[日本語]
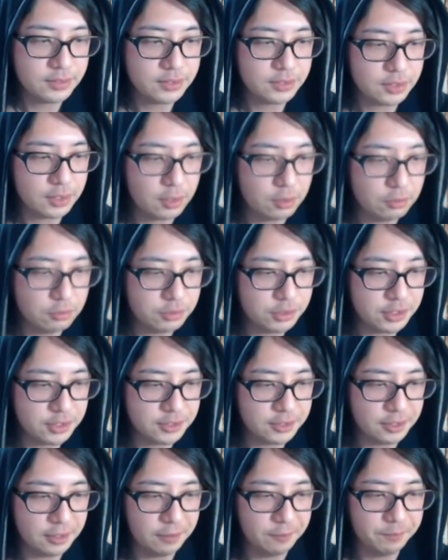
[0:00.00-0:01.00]
さあ奥
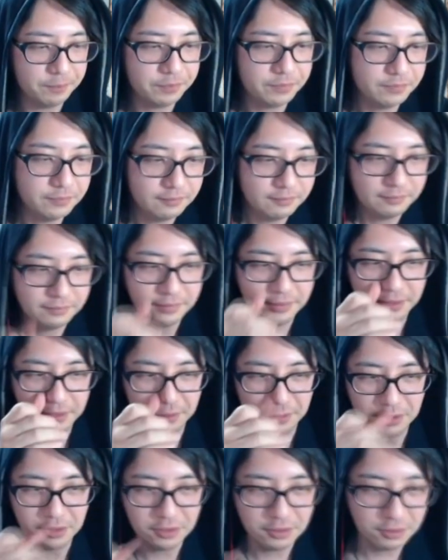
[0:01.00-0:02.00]
ちゃんさん、
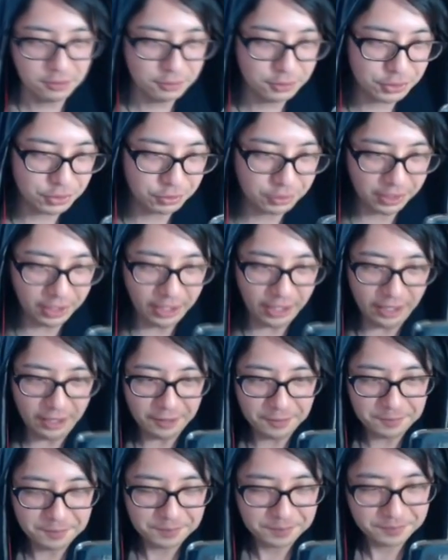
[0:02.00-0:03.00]
よーし OK。
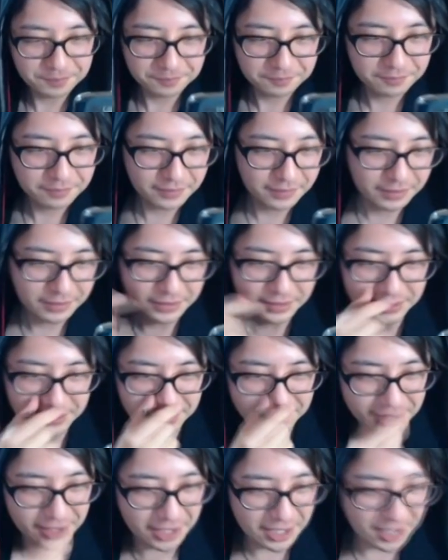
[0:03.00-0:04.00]

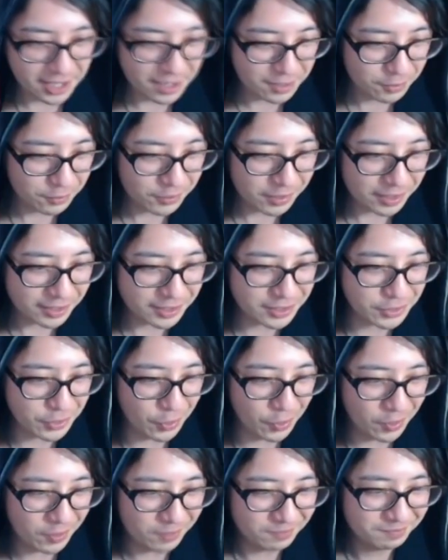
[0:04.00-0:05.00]
さあこっからで
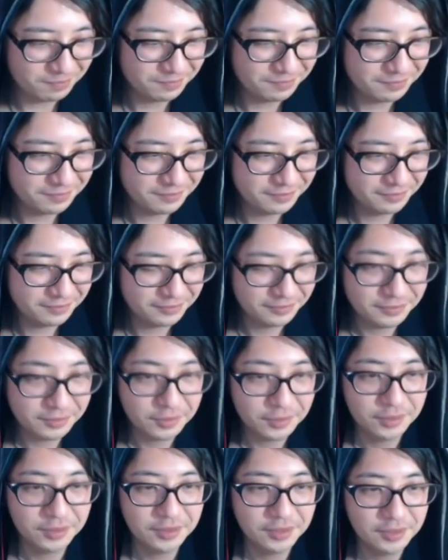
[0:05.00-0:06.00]
すよ。
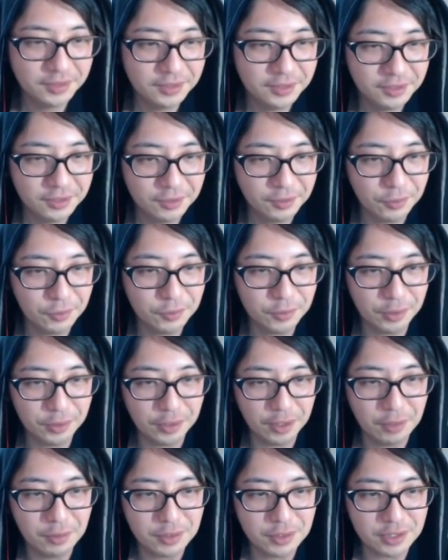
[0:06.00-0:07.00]
音
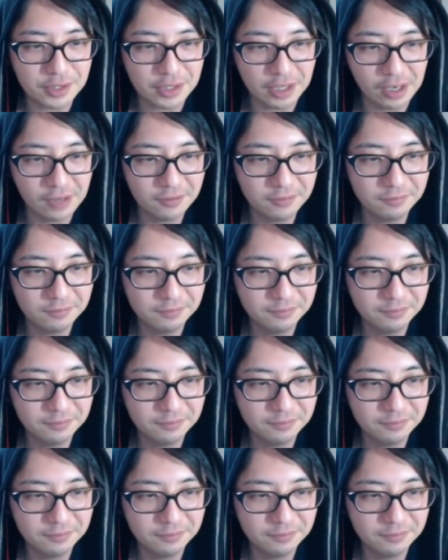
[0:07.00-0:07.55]
楽変えますか。